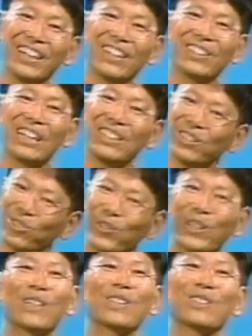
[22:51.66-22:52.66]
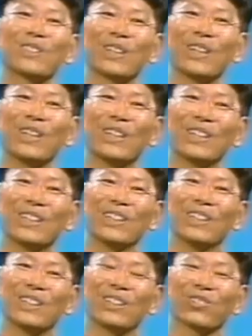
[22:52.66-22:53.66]
何とも言えないですね、
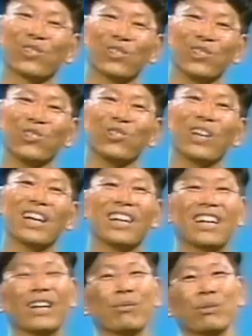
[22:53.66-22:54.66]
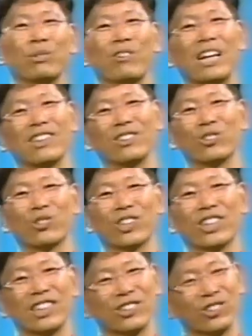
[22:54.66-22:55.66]
えー、その理由は奄美は女
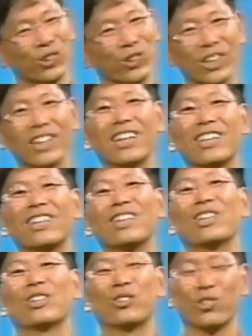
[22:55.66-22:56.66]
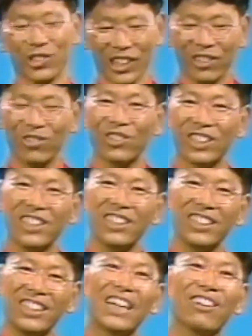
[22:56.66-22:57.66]
性が強いから女性の
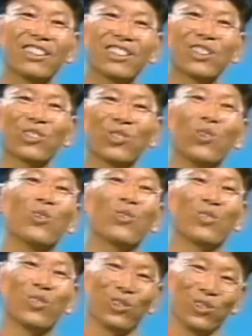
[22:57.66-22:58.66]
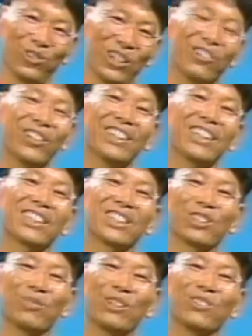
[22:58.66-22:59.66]
キーに合わせるとこういう裏声になって
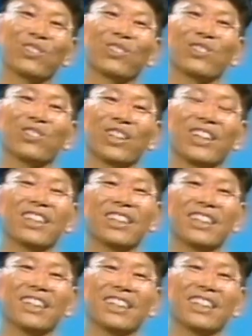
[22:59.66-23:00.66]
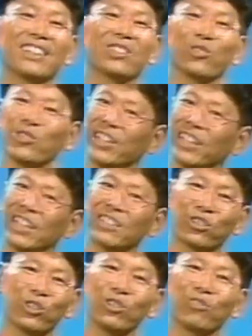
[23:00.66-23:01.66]
しまうっていうね女性が
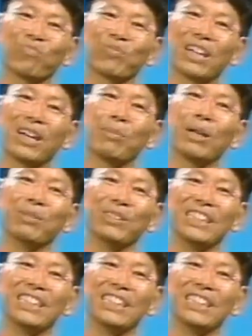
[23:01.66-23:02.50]
強い奄美に